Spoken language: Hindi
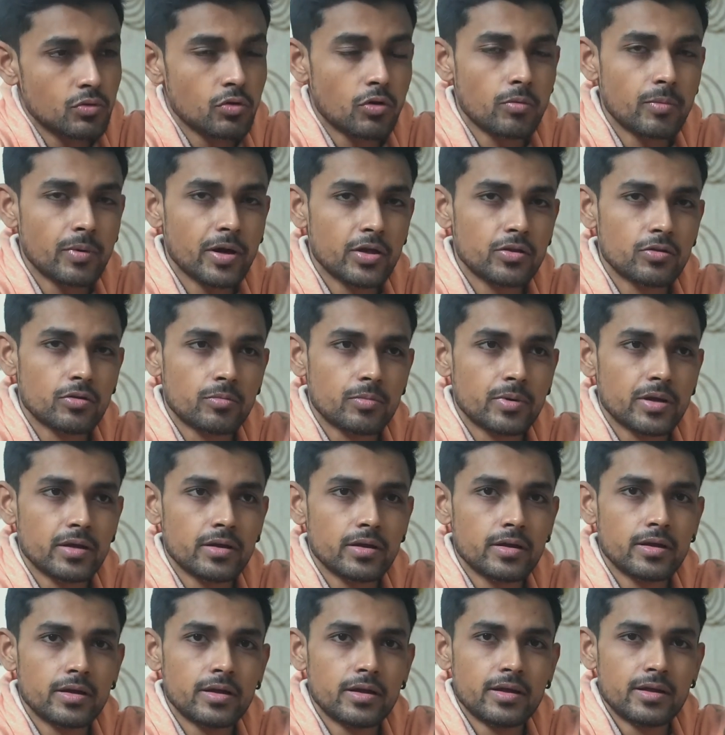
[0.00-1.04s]
दो महीनों में
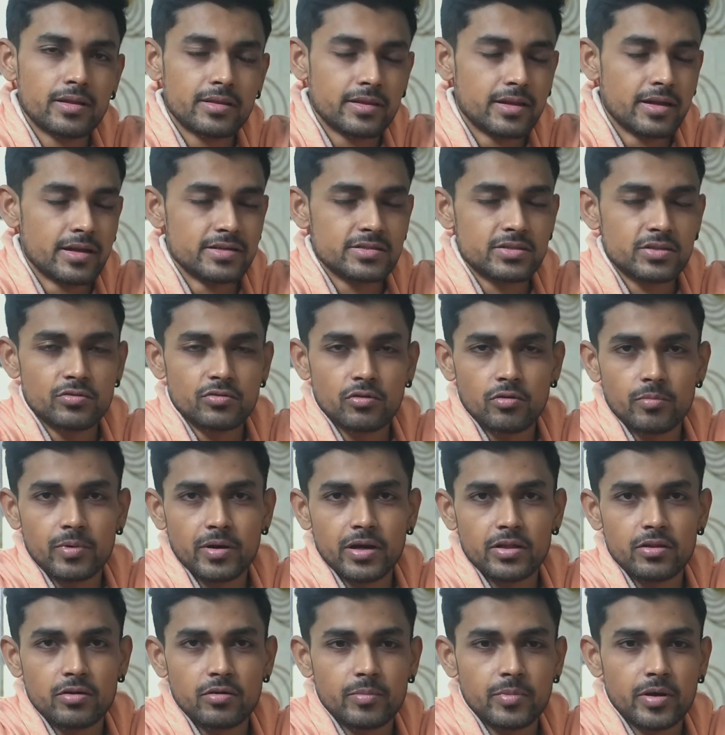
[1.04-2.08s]
डेढ़ से दो
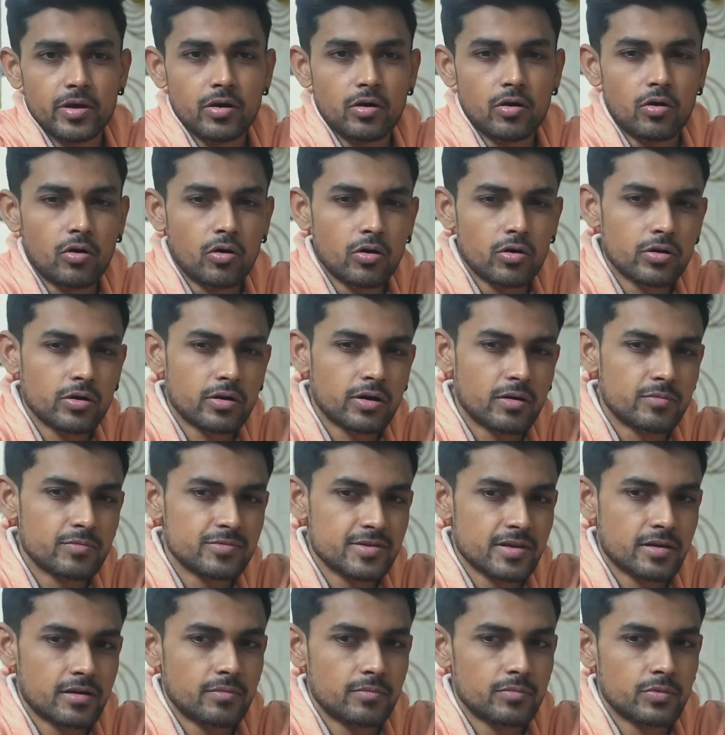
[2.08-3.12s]
महीनों में और कम
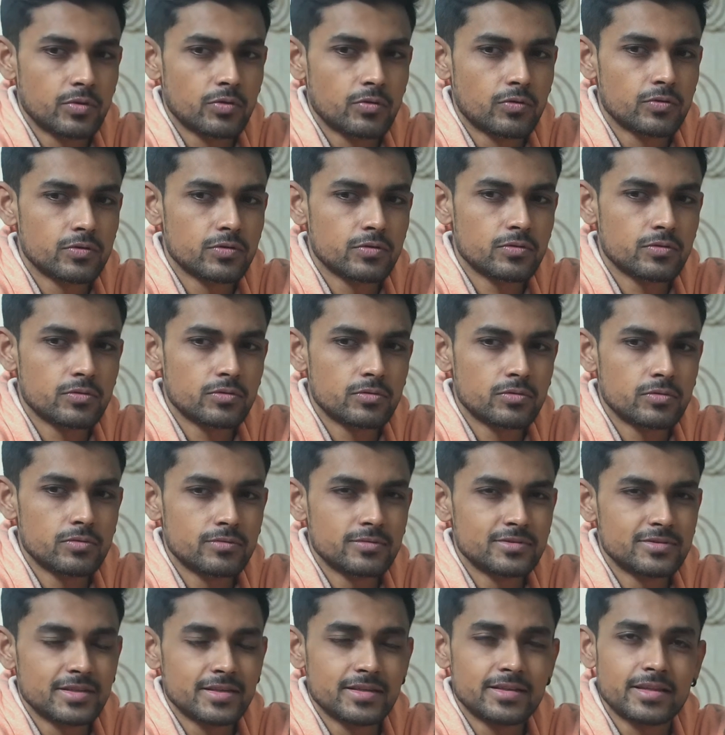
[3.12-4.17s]
से कम दो
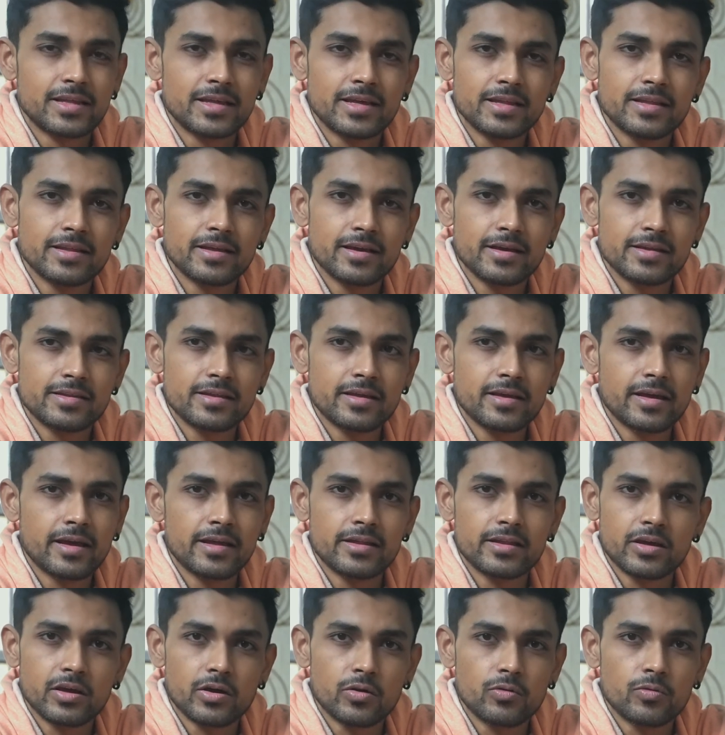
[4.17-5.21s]
से तीन के जी
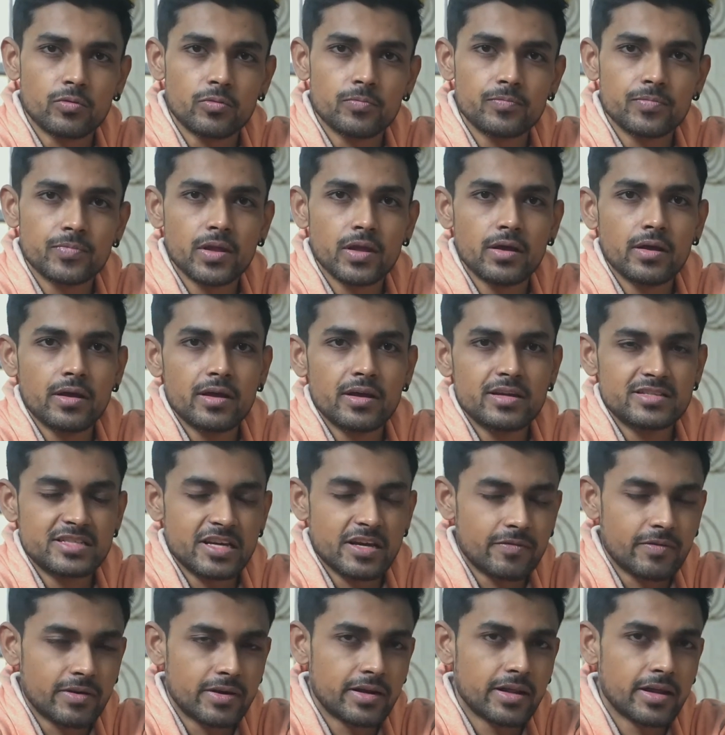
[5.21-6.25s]
गेन करूँ
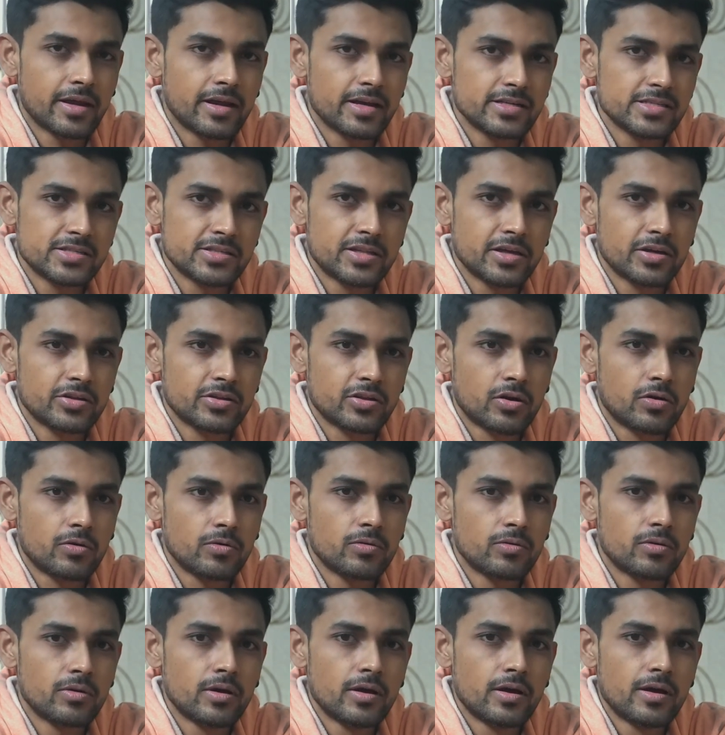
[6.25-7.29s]
सेवेंटी के जी तक
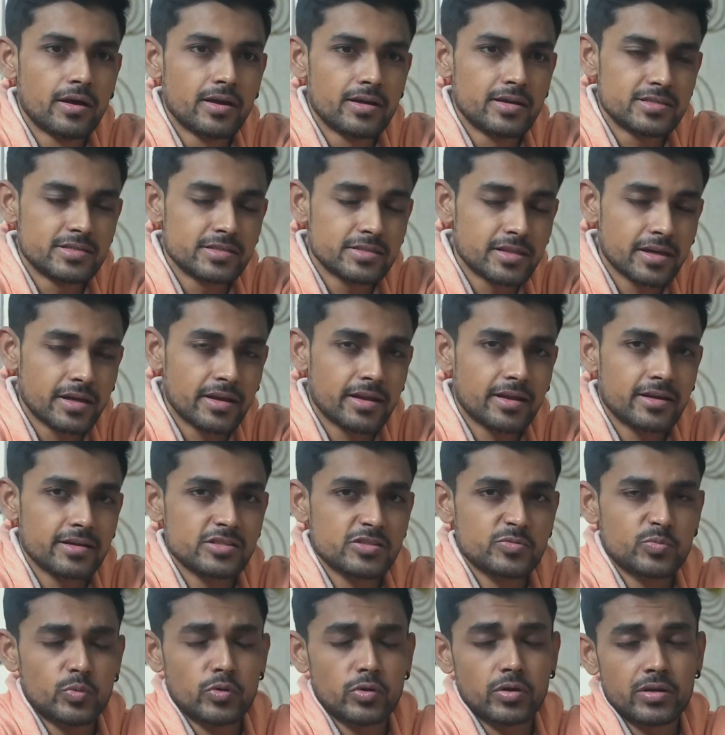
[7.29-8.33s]
जाऊँ इसी तरीके
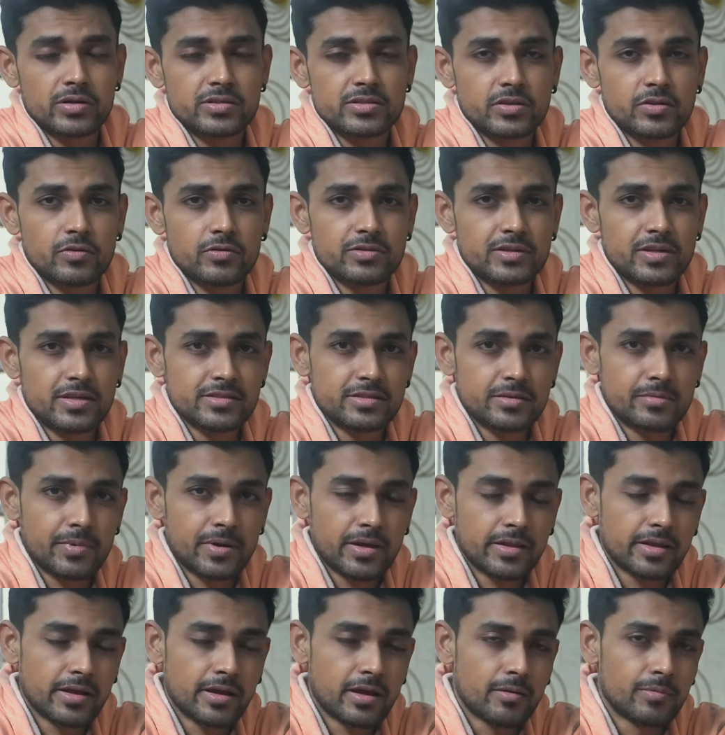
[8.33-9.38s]
से प्रोग्रेस करो जैसे
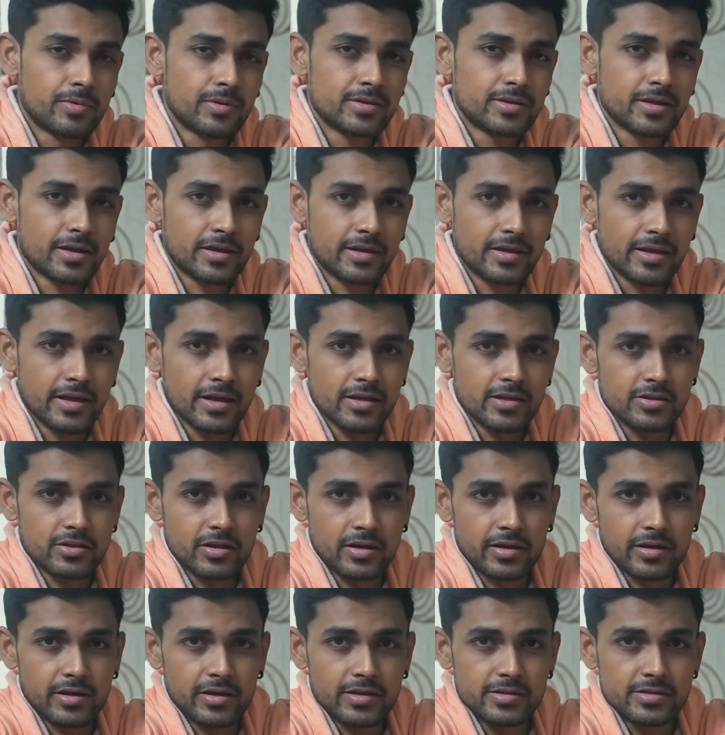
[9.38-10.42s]
मैंने अभी तक किया है
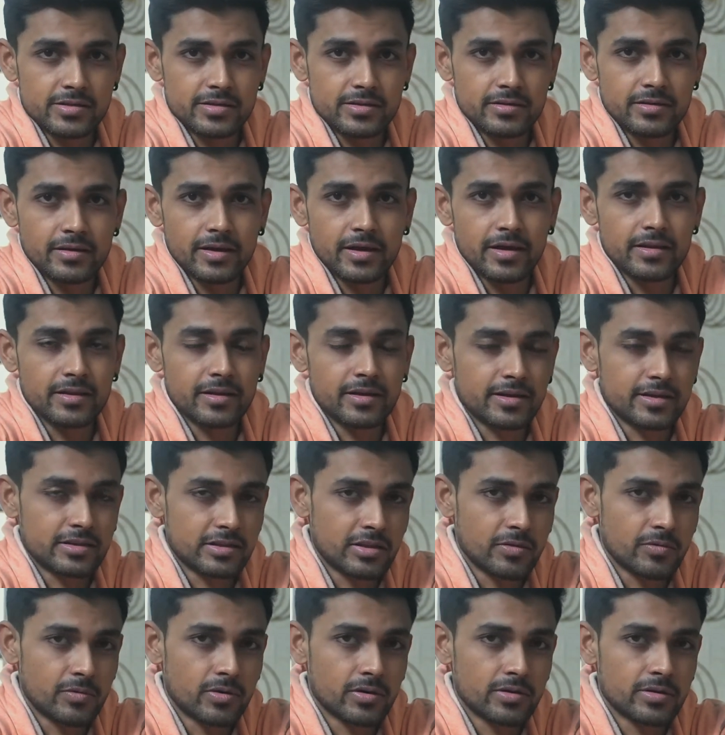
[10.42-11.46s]
चार के जी गेन
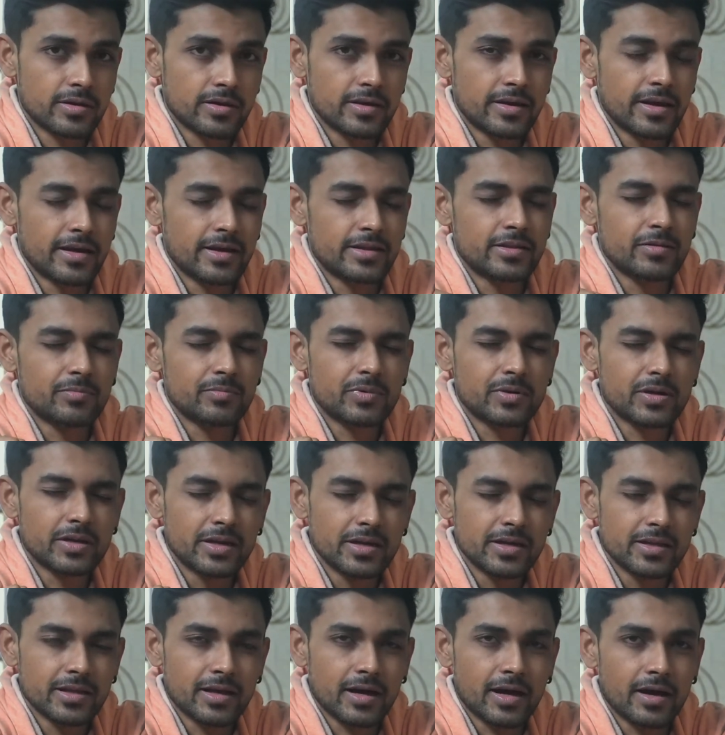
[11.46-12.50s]
करते वक्त एकदम
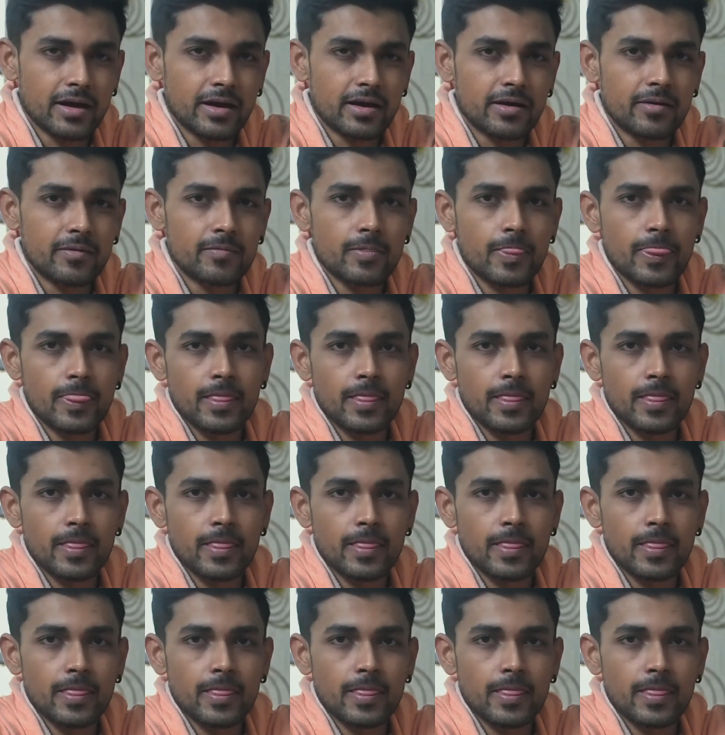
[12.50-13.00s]
क्लीन खाया